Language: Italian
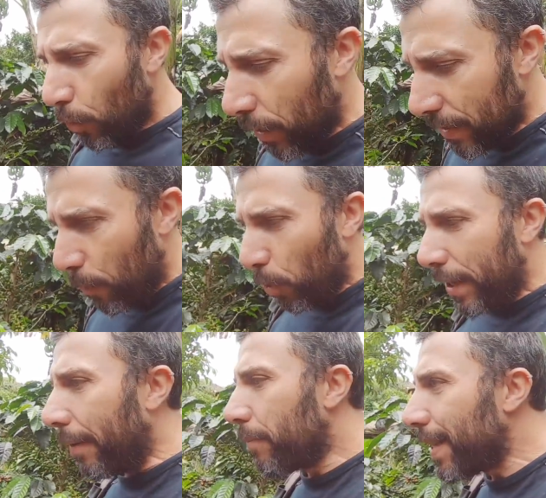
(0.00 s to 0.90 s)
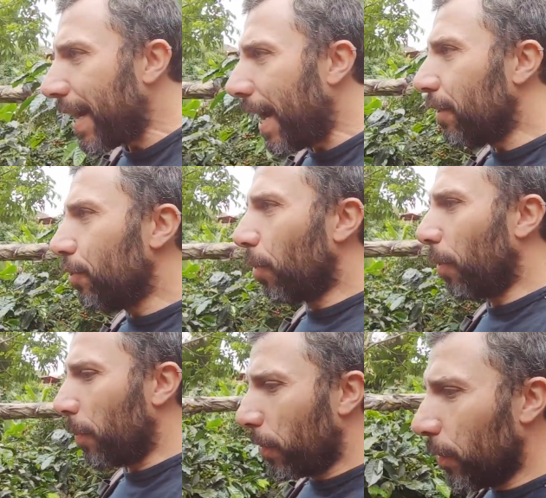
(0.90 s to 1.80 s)
E ora stiamo camminando
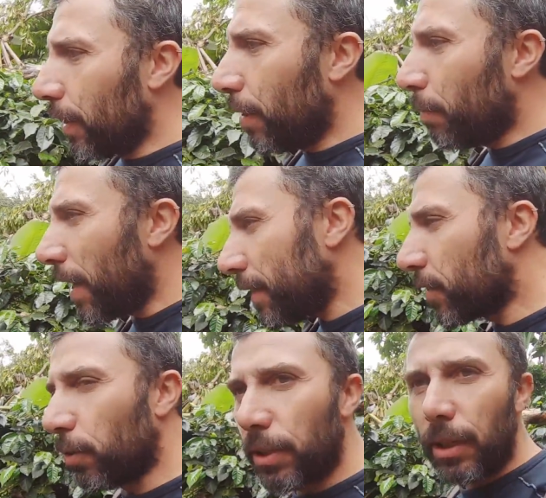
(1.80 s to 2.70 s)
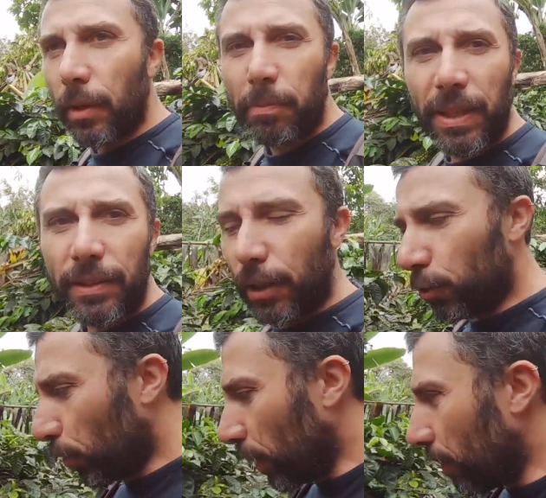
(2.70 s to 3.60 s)
proprio nel mezzo del
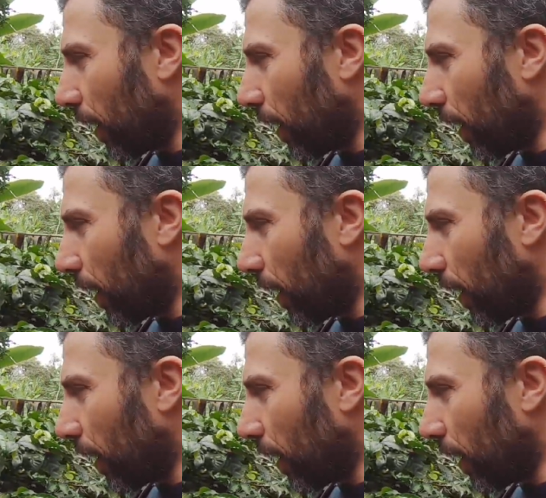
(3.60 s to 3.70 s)
piantagione